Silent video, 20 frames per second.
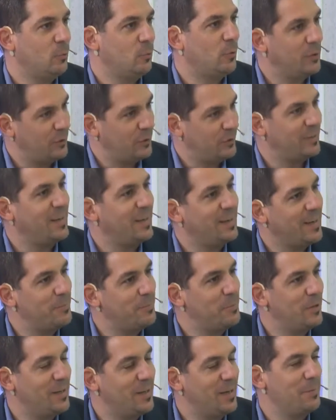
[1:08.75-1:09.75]
cuando
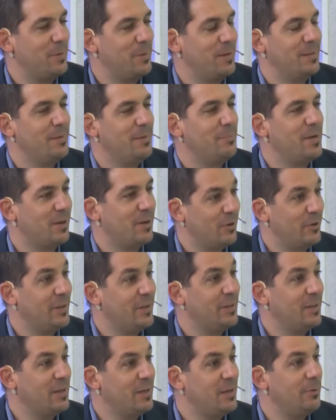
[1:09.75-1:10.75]
salgamos de la pandemia
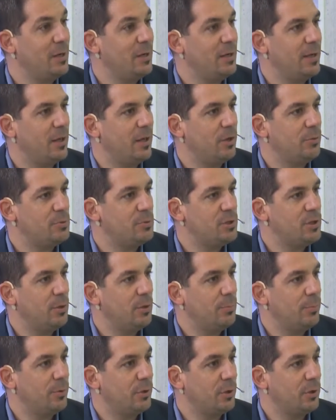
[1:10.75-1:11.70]
con este nivel de adopción